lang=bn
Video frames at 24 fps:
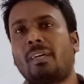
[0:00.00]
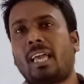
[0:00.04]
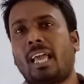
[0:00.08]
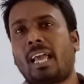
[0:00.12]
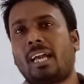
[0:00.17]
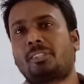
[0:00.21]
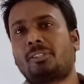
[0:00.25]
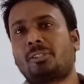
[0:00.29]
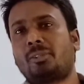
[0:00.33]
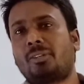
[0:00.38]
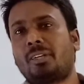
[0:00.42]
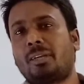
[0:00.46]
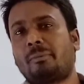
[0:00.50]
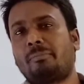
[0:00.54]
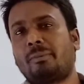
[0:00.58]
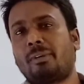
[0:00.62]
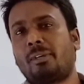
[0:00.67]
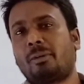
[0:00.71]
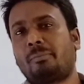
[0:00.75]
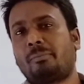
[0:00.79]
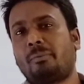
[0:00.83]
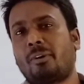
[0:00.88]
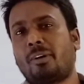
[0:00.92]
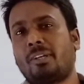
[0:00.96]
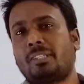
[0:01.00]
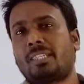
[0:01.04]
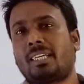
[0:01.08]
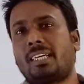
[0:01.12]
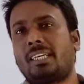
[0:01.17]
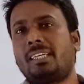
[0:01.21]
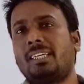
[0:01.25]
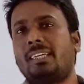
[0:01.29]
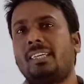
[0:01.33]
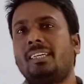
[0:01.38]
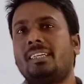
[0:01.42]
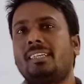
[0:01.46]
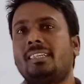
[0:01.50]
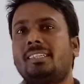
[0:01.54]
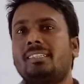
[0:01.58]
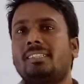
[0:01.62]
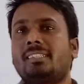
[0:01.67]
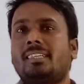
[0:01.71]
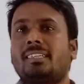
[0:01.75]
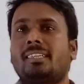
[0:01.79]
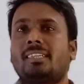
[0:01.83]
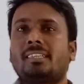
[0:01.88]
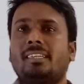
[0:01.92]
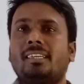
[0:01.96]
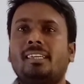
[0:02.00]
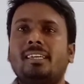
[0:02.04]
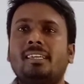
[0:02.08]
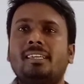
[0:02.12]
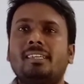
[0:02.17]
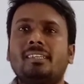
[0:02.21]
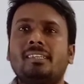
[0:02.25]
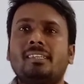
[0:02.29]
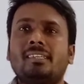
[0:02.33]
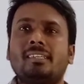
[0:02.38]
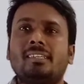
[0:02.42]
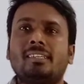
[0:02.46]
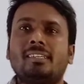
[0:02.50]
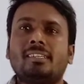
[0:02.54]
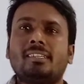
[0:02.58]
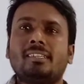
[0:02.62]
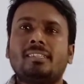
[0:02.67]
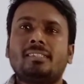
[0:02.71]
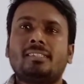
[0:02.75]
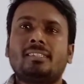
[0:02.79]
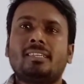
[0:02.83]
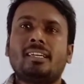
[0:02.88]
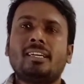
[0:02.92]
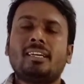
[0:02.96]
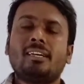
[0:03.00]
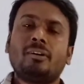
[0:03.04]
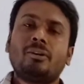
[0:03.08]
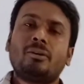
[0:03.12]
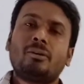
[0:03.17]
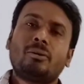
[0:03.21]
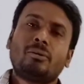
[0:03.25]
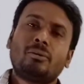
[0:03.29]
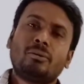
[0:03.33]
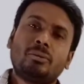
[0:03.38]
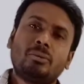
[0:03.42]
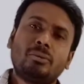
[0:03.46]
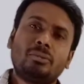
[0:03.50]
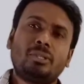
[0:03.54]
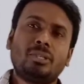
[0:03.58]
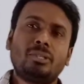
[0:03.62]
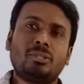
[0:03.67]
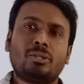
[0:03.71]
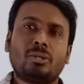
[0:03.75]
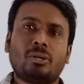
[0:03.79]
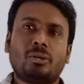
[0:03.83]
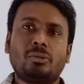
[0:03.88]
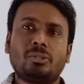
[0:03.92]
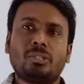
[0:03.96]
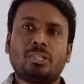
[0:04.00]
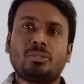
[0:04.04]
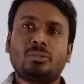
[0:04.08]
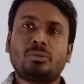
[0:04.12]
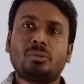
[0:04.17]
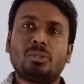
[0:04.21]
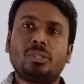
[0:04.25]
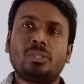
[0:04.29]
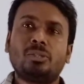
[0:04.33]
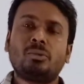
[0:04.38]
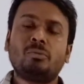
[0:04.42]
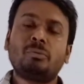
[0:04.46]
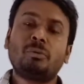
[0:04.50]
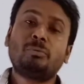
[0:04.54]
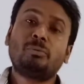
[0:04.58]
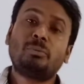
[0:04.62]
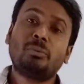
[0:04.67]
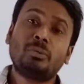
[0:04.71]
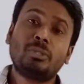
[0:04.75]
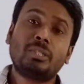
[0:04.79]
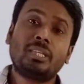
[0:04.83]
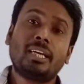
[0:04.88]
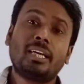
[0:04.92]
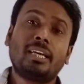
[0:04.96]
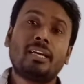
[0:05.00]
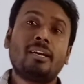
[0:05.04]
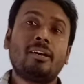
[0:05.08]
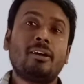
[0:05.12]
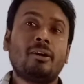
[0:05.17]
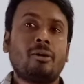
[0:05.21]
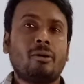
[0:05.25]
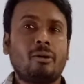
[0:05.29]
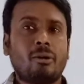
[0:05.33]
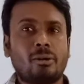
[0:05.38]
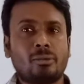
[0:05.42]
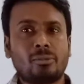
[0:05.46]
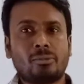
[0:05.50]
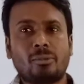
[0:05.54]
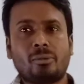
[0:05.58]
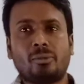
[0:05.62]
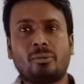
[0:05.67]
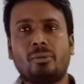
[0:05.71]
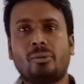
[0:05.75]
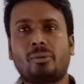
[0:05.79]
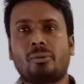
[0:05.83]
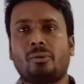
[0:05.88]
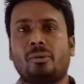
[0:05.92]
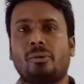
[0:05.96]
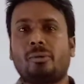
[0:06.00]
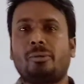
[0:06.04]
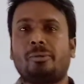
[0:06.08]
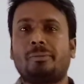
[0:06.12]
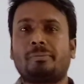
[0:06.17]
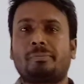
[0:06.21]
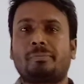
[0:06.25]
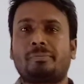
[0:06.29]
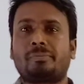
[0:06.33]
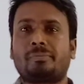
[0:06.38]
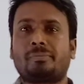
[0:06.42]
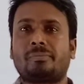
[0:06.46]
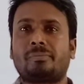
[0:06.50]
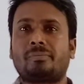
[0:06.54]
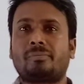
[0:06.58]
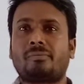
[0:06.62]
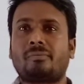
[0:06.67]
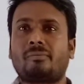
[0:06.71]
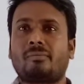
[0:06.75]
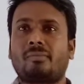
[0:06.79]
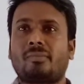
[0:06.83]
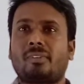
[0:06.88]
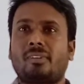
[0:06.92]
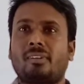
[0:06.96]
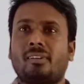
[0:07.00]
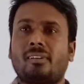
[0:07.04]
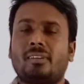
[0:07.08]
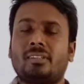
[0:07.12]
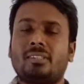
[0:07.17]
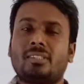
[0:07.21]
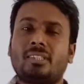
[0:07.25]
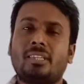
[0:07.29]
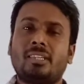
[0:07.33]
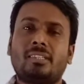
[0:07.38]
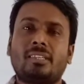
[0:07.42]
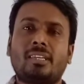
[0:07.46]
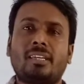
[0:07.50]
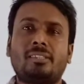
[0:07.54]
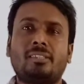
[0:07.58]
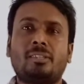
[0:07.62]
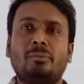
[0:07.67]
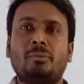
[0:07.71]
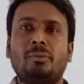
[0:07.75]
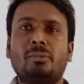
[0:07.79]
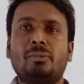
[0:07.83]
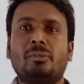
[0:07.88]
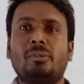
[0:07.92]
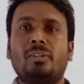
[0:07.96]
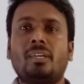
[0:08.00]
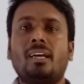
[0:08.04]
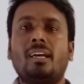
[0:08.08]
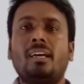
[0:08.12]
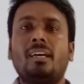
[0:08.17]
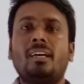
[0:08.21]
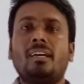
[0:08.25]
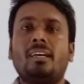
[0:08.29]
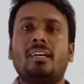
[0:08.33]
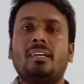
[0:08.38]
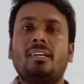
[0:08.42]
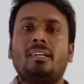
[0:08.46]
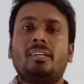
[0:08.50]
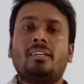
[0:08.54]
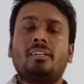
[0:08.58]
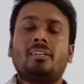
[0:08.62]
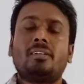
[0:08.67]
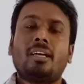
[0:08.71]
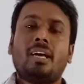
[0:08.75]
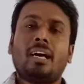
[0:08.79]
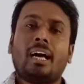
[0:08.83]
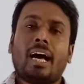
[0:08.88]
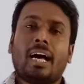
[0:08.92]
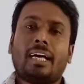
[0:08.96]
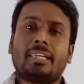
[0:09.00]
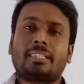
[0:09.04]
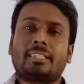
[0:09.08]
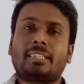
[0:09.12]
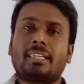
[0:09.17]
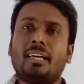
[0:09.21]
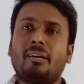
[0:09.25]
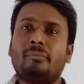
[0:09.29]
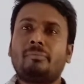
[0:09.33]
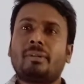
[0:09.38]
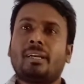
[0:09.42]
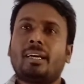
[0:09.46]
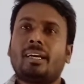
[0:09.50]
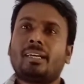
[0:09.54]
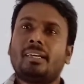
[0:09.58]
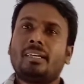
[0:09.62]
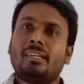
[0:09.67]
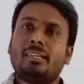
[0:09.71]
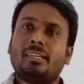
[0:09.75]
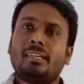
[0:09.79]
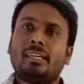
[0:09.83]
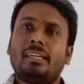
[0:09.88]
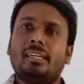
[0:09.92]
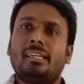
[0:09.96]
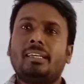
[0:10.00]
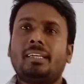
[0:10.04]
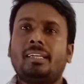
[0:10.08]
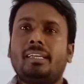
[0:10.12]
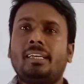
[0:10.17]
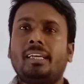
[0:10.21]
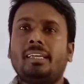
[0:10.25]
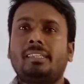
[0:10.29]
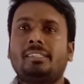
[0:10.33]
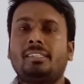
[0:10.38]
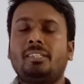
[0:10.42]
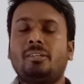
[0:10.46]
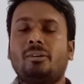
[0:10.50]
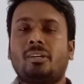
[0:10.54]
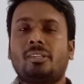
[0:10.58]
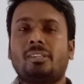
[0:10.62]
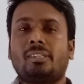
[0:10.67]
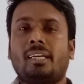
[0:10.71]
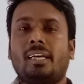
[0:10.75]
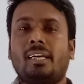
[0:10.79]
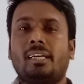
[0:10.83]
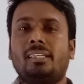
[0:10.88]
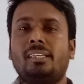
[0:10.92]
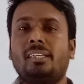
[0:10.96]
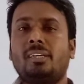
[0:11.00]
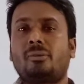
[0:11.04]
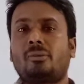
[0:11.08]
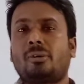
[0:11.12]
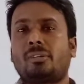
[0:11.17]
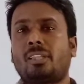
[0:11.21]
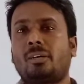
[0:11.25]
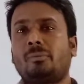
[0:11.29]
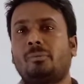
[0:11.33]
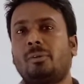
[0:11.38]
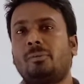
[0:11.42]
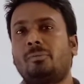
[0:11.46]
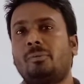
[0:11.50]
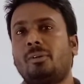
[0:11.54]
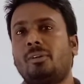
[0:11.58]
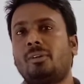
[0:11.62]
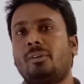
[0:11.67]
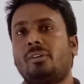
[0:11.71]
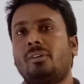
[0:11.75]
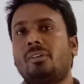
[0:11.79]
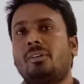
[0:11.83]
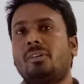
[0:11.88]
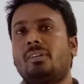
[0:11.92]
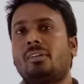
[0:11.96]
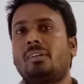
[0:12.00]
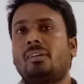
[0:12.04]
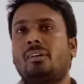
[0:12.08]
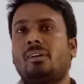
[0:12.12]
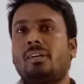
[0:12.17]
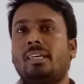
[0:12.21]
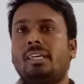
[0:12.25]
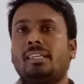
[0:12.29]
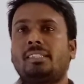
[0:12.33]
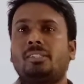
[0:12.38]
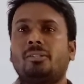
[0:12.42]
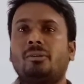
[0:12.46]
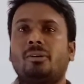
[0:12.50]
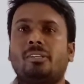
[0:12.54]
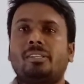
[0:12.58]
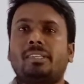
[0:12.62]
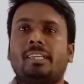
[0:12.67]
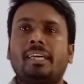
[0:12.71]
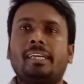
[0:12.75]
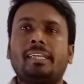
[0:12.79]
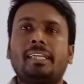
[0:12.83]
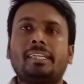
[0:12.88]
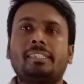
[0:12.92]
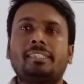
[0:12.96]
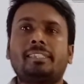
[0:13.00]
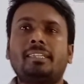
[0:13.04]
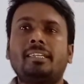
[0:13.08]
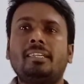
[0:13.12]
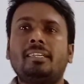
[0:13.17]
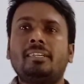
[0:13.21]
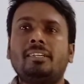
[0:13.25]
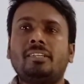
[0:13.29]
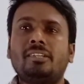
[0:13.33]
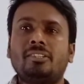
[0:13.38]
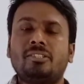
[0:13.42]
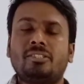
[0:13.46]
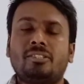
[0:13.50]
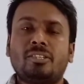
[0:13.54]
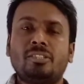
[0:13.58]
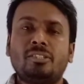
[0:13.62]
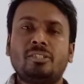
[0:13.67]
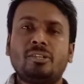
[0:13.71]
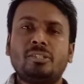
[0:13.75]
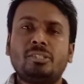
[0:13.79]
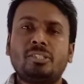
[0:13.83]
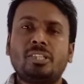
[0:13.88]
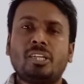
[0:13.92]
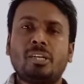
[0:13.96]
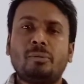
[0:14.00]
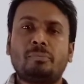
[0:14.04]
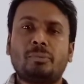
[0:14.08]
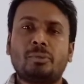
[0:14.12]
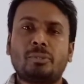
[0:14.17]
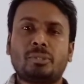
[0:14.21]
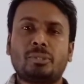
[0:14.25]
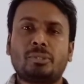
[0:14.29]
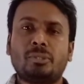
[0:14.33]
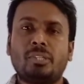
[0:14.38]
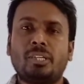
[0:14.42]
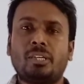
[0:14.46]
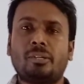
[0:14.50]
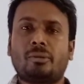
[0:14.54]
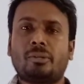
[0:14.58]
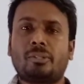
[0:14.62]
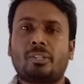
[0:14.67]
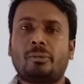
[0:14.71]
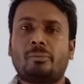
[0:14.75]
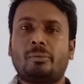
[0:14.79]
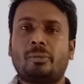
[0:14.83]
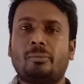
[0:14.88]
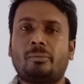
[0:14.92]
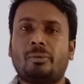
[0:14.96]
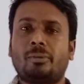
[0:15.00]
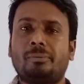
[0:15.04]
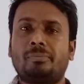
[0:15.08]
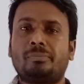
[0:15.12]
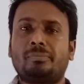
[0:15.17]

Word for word: একশো নম্বরও পাওয়া যায় সেটা কি যে অতি সহজে যদি তুমি বুঝে অঙ্কগুলো করো শিক্ষার্থী বন্ধুরা আজকে আমরা একটি অধ্যায় নিয়ে কথা বলবো একটি অধ্যায়ের একটি সৃজনশীল প্রশ্ন নিয়ে কথা বলবো